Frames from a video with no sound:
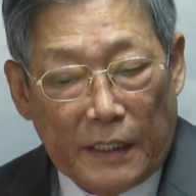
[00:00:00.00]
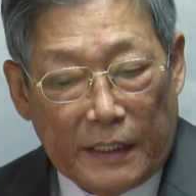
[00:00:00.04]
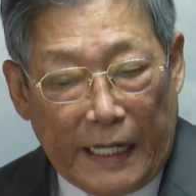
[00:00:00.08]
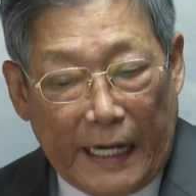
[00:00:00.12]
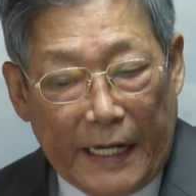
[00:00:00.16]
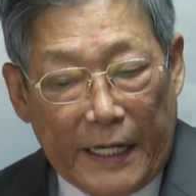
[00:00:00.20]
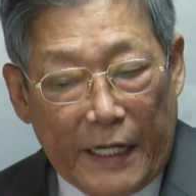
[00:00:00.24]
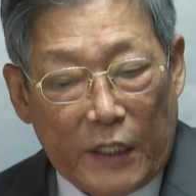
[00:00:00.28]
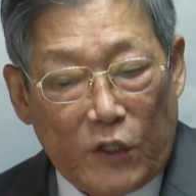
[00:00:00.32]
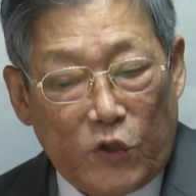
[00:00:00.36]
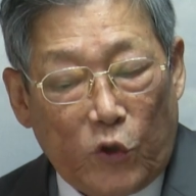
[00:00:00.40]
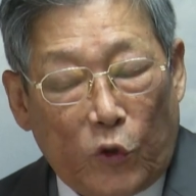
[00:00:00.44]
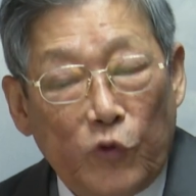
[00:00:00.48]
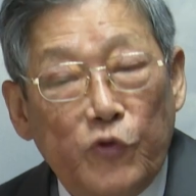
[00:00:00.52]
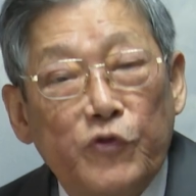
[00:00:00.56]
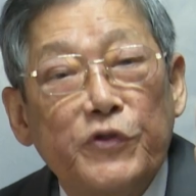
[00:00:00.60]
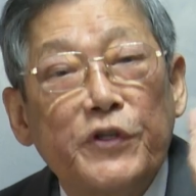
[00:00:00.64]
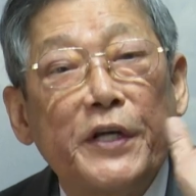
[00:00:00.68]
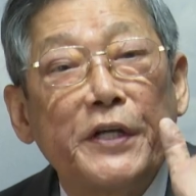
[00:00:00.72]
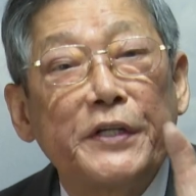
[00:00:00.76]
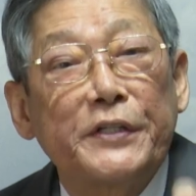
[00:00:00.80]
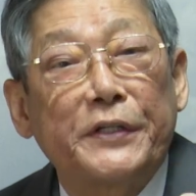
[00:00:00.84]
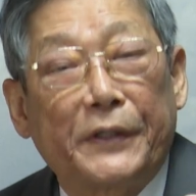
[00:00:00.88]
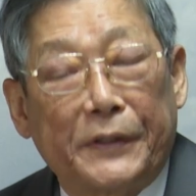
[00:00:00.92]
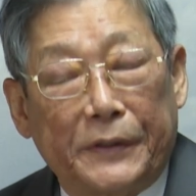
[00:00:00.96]
나의
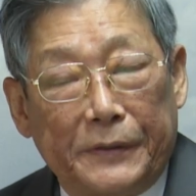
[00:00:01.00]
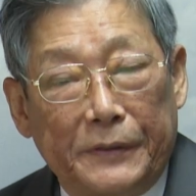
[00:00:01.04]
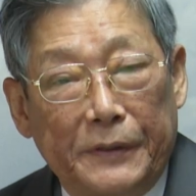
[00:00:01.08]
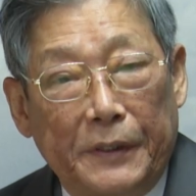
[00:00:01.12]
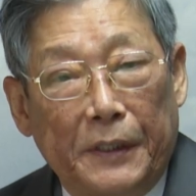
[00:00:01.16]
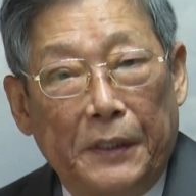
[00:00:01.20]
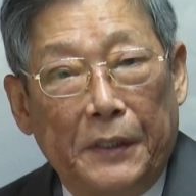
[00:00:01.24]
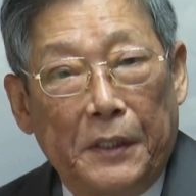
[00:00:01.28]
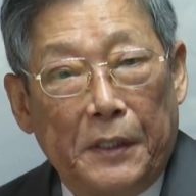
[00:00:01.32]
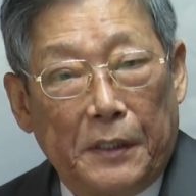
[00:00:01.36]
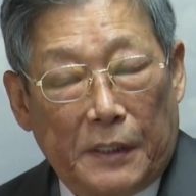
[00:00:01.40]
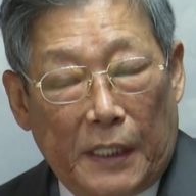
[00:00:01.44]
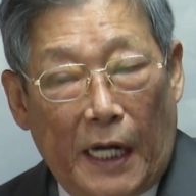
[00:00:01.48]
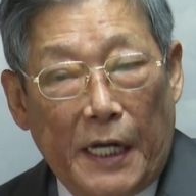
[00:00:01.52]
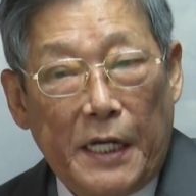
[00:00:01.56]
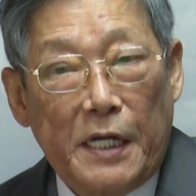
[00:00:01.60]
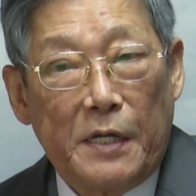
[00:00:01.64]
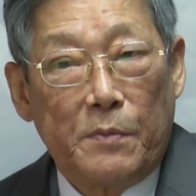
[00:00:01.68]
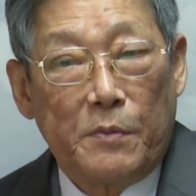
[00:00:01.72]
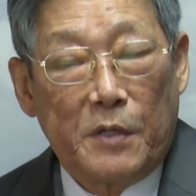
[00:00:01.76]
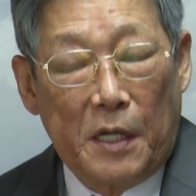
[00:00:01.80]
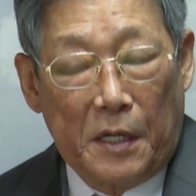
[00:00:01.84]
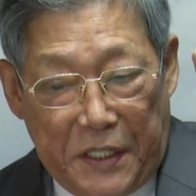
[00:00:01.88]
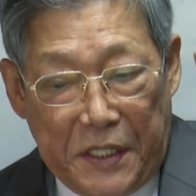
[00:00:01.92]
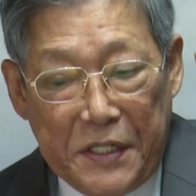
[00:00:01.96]
존재성,
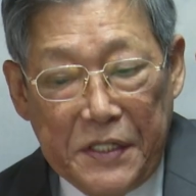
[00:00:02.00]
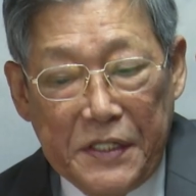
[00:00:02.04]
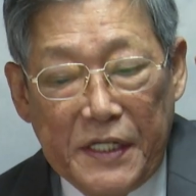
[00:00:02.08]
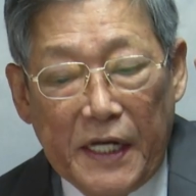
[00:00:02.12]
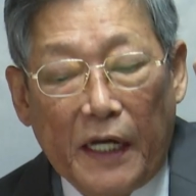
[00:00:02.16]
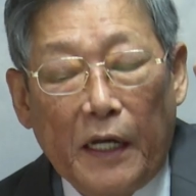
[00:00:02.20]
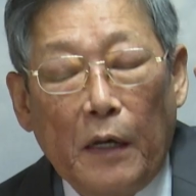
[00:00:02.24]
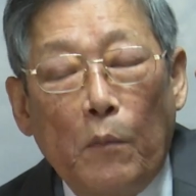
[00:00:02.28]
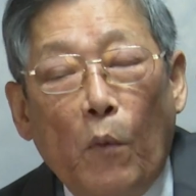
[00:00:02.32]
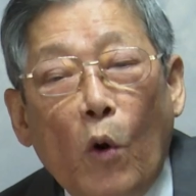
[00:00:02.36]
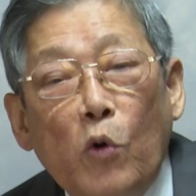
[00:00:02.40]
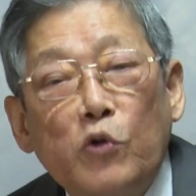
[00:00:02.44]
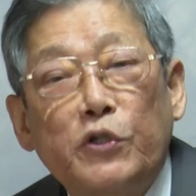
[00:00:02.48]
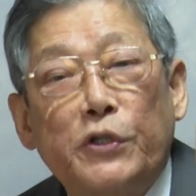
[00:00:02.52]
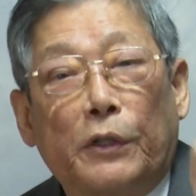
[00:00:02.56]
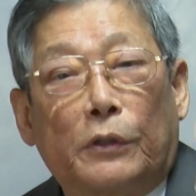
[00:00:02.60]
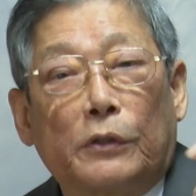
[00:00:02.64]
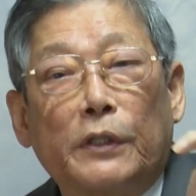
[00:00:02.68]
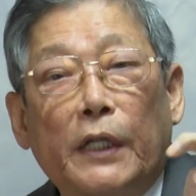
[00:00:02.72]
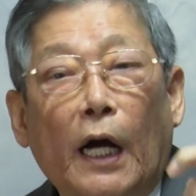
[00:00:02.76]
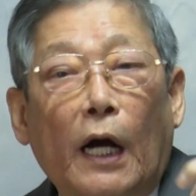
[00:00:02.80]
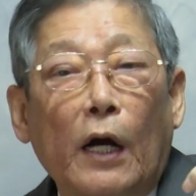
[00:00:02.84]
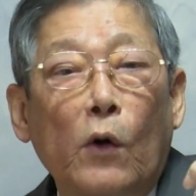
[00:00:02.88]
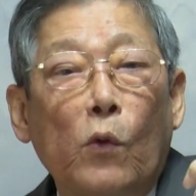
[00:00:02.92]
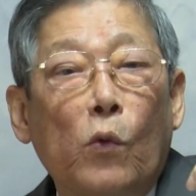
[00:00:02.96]
나의 인생의
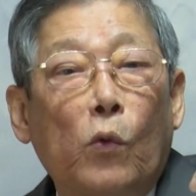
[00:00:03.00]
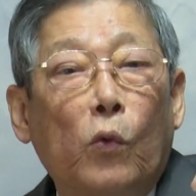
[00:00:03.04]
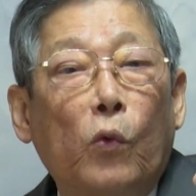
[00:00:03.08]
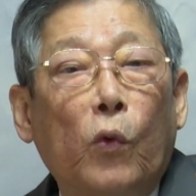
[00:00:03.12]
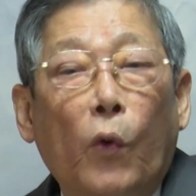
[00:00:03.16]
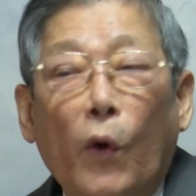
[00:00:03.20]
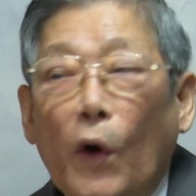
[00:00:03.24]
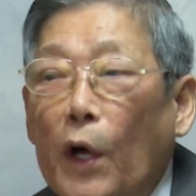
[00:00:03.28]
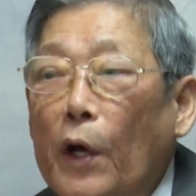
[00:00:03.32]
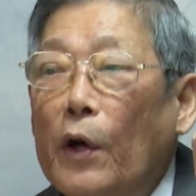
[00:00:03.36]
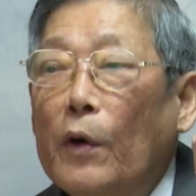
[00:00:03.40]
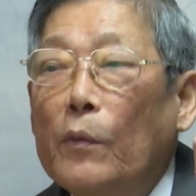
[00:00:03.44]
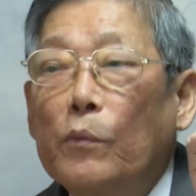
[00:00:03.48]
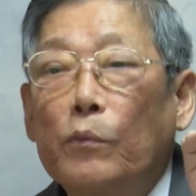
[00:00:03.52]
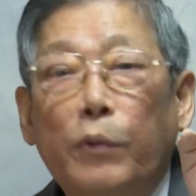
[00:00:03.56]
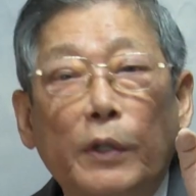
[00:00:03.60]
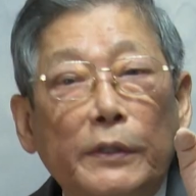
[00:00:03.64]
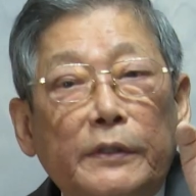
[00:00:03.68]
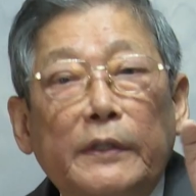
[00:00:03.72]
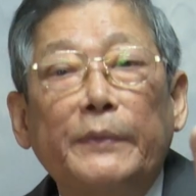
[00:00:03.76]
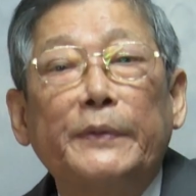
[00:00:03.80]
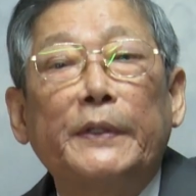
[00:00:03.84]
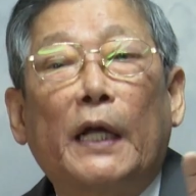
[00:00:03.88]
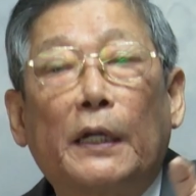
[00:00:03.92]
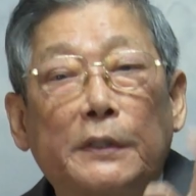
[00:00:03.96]
목적, 내가 왜,
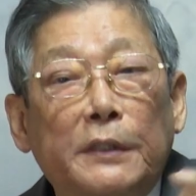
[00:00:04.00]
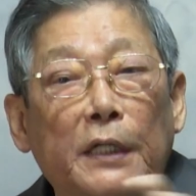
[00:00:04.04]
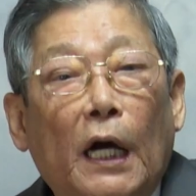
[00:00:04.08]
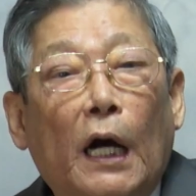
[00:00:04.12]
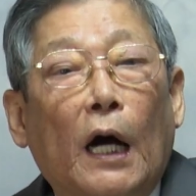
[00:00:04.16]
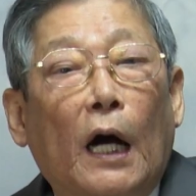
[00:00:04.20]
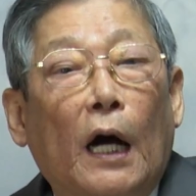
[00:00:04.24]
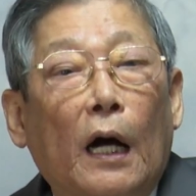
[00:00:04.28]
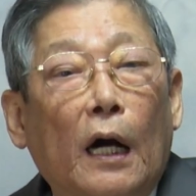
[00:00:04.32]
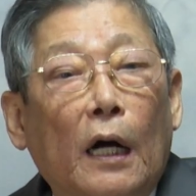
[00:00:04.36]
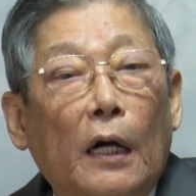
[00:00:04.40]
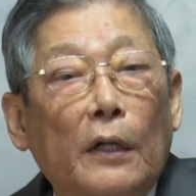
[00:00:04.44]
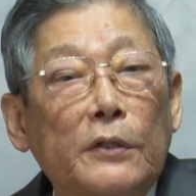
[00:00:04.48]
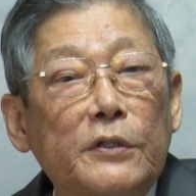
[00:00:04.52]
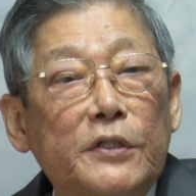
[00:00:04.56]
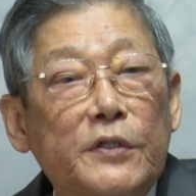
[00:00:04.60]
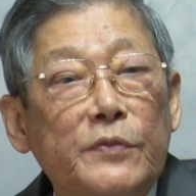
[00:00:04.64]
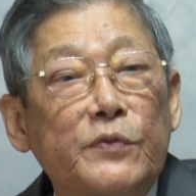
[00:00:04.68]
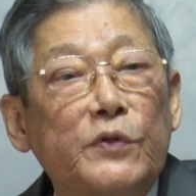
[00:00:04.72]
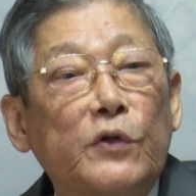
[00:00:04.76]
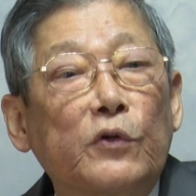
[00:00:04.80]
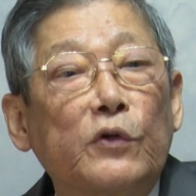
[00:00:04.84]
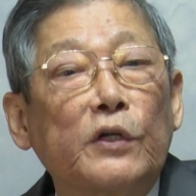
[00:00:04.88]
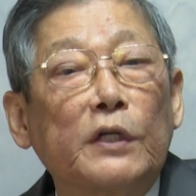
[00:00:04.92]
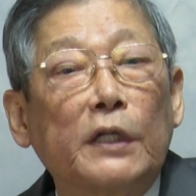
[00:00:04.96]
뭐 때문에 났냐?
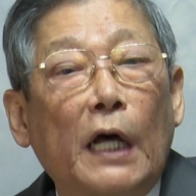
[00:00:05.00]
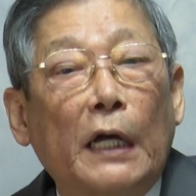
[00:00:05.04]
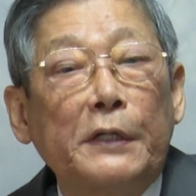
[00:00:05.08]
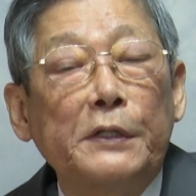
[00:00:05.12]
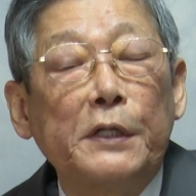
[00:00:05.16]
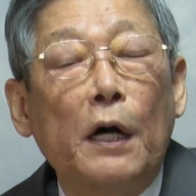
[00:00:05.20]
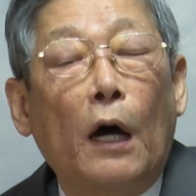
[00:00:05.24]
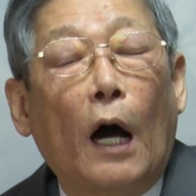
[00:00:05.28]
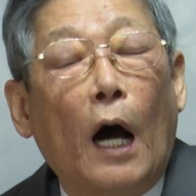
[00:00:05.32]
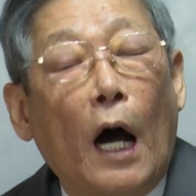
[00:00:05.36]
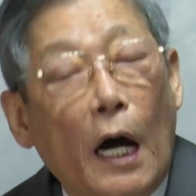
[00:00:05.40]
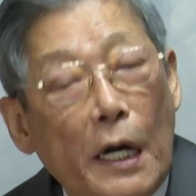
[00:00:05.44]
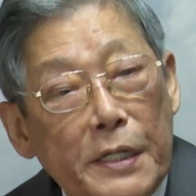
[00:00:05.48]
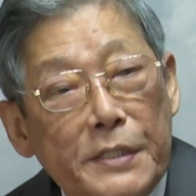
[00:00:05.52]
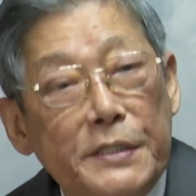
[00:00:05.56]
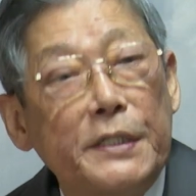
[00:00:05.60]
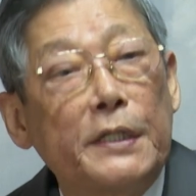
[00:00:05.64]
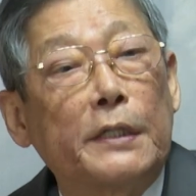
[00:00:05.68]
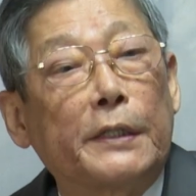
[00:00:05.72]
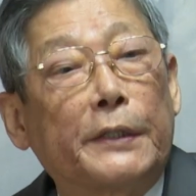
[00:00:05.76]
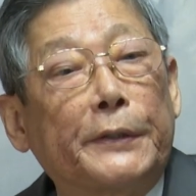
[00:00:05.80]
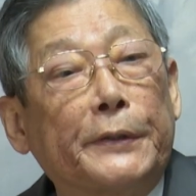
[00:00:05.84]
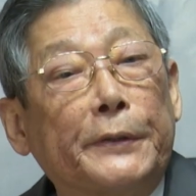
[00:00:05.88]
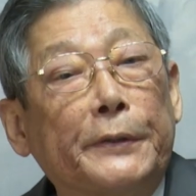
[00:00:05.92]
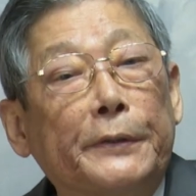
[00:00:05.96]
짐승으로 나냐?
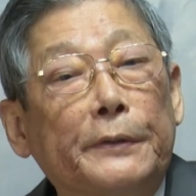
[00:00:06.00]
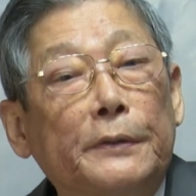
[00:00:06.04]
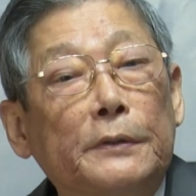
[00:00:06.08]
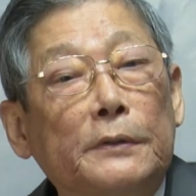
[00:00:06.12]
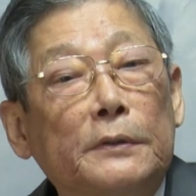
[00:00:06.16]
아니잖아요.